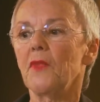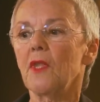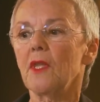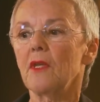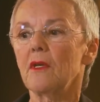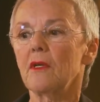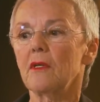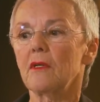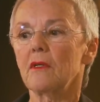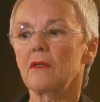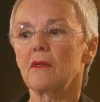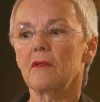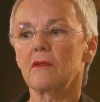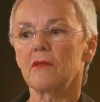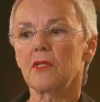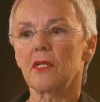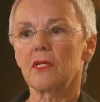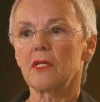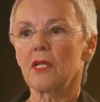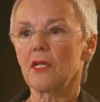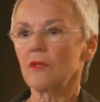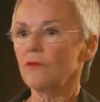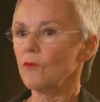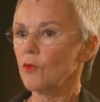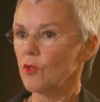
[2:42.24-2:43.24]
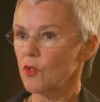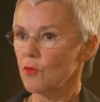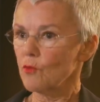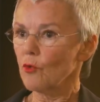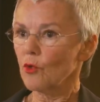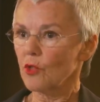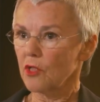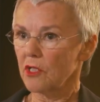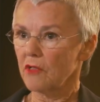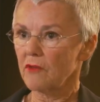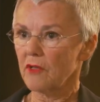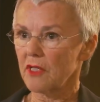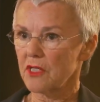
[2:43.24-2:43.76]
äh, dann hätten wir uns
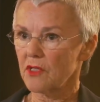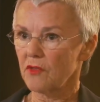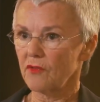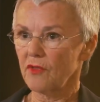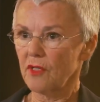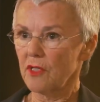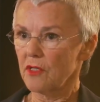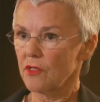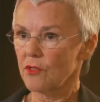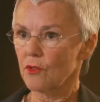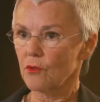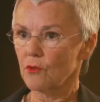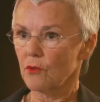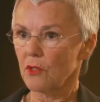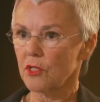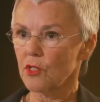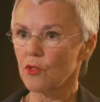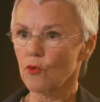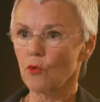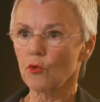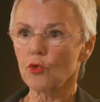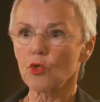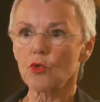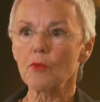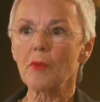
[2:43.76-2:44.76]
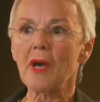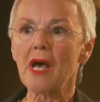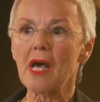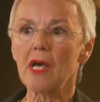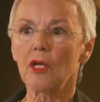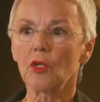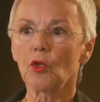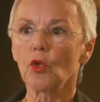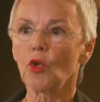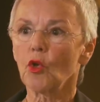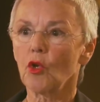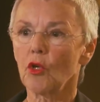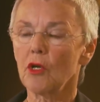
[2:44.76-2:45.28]
möglicherweise viele Situationen
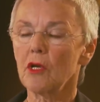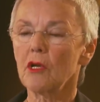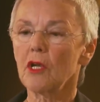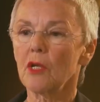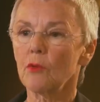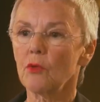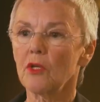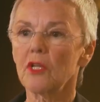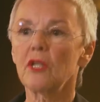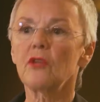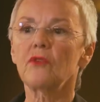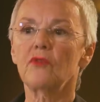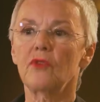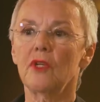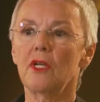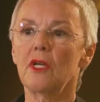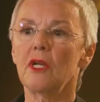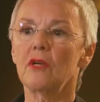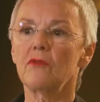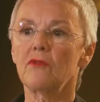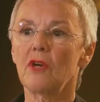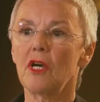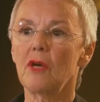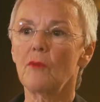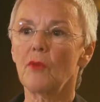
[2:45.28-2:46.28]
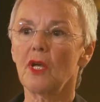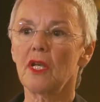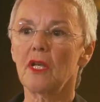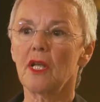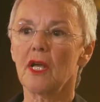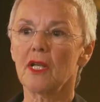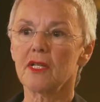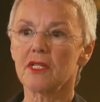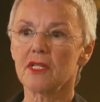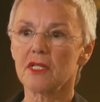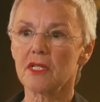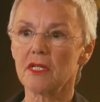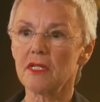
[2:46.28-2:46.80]
sparen können. Aber der Fehler war, man
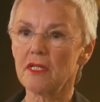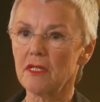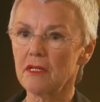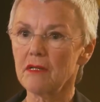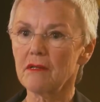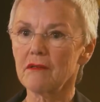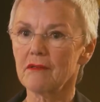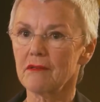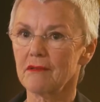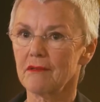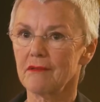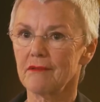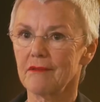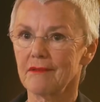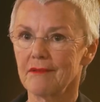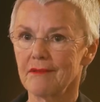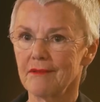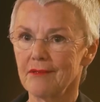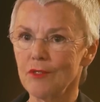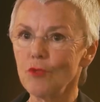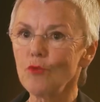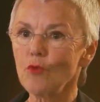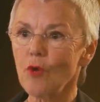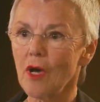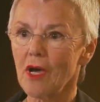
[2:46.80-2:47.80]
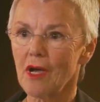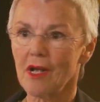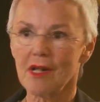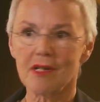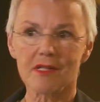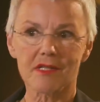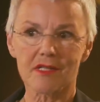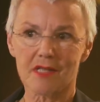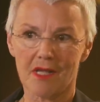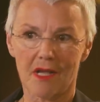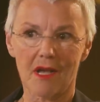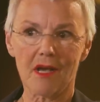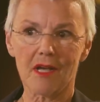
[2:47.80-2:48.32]
hat ihn nur
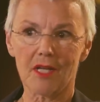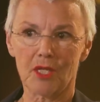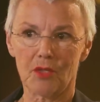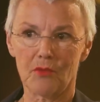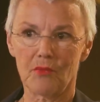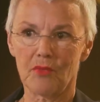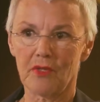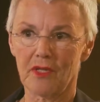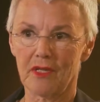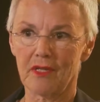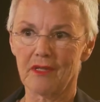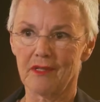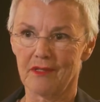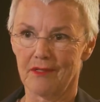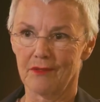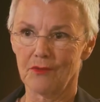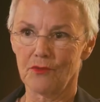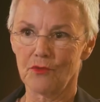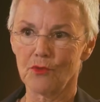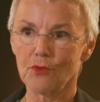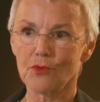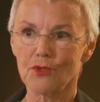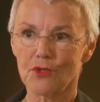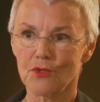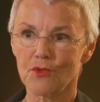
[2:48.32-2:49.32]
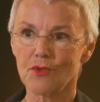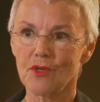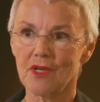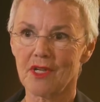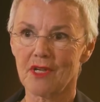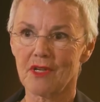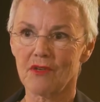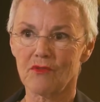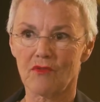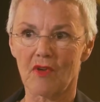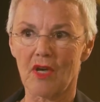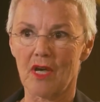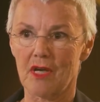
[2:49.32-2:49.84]
als
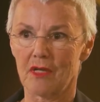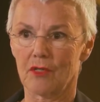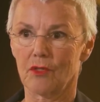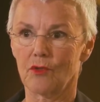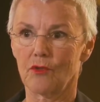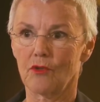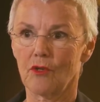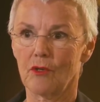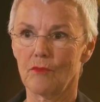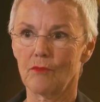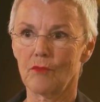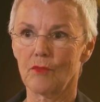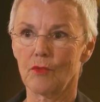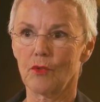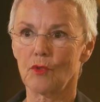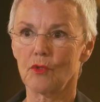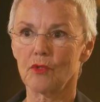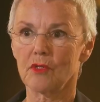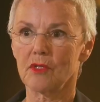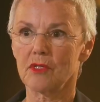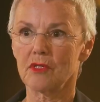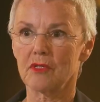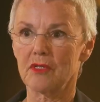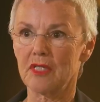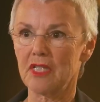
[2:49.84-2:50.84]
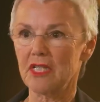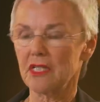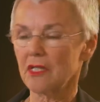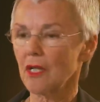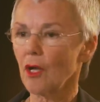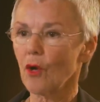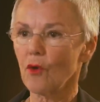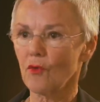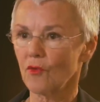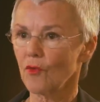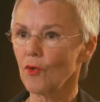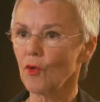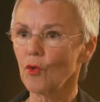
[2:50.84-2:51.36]
KGB-Funktionär wahrgenommen und nicht
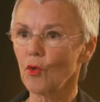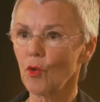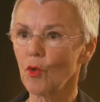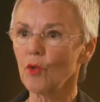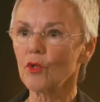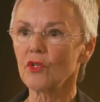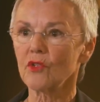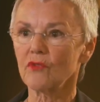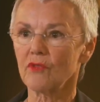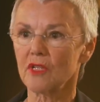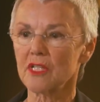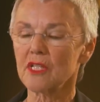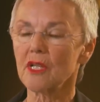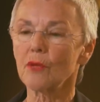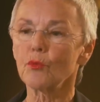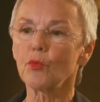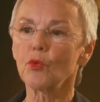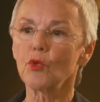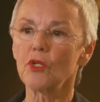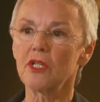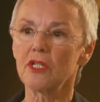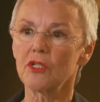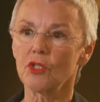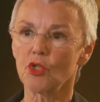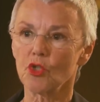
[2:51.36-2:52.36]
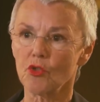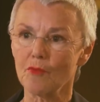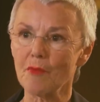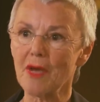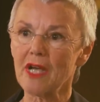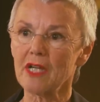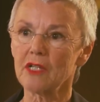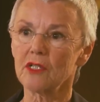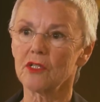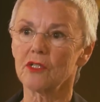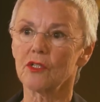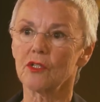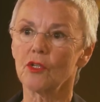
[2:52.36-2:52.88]
darauf geguckt, was er politisch
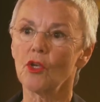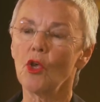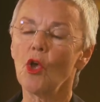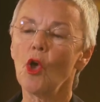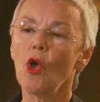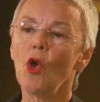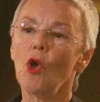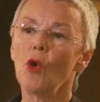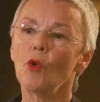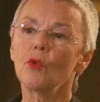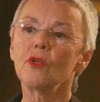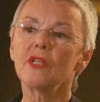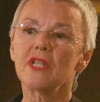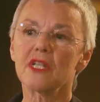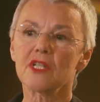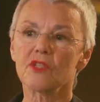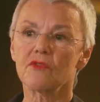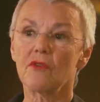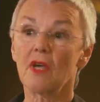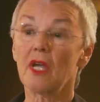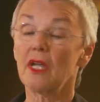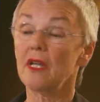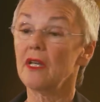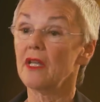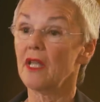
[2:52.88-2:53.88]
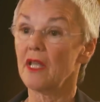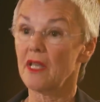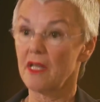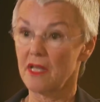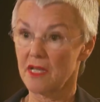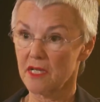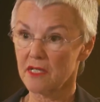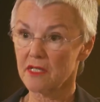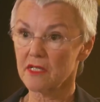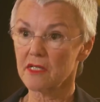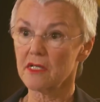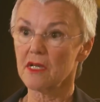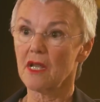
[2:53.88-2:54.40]
machte. Und das war in der
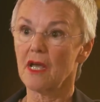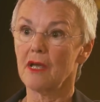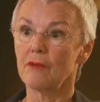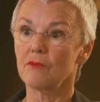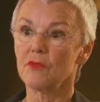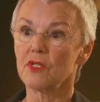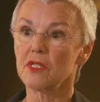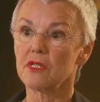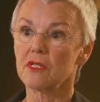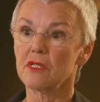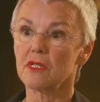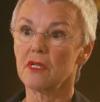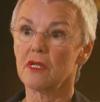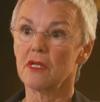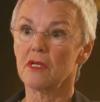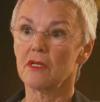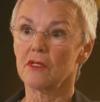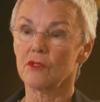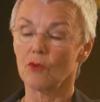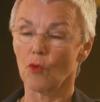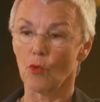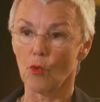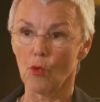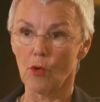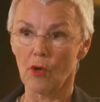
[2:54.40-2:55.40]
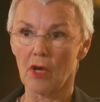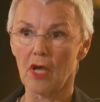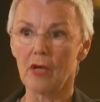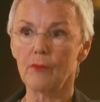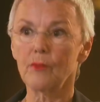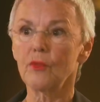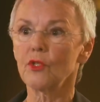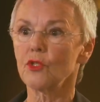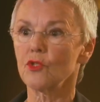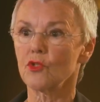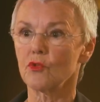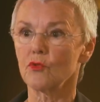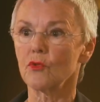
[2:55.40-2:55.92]
ersten Amtszeit hoch
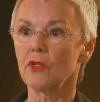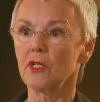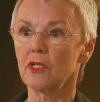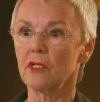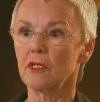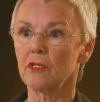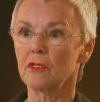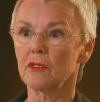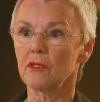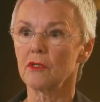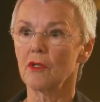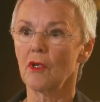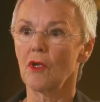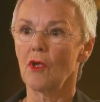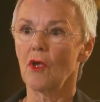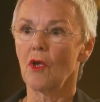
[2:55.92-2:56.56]
ambitioniert